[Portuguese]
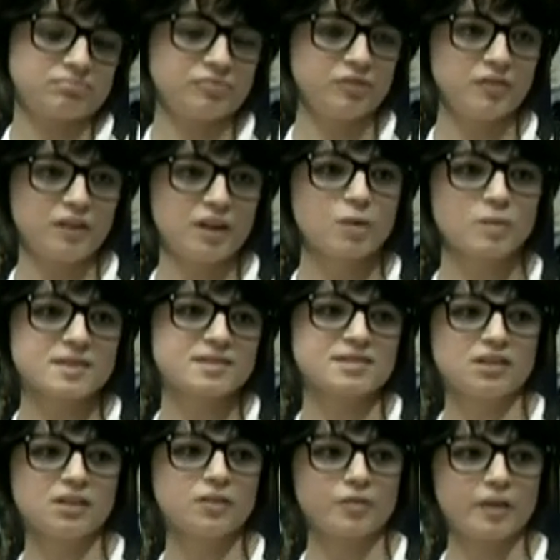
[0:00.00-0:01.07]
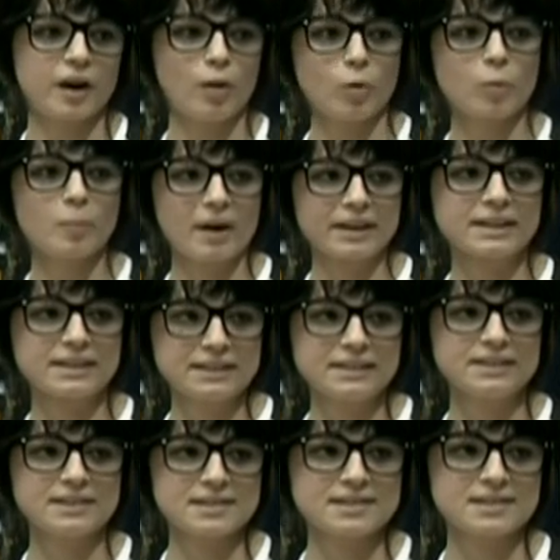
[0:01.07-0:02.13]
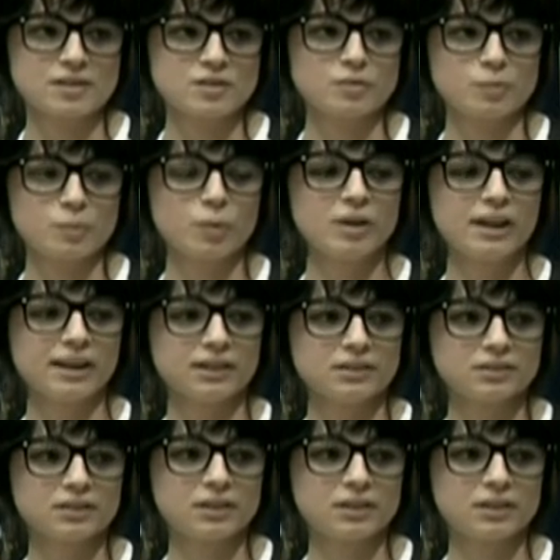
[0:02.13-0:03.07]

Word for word: viu assim que foi algo marcante assim no bullying?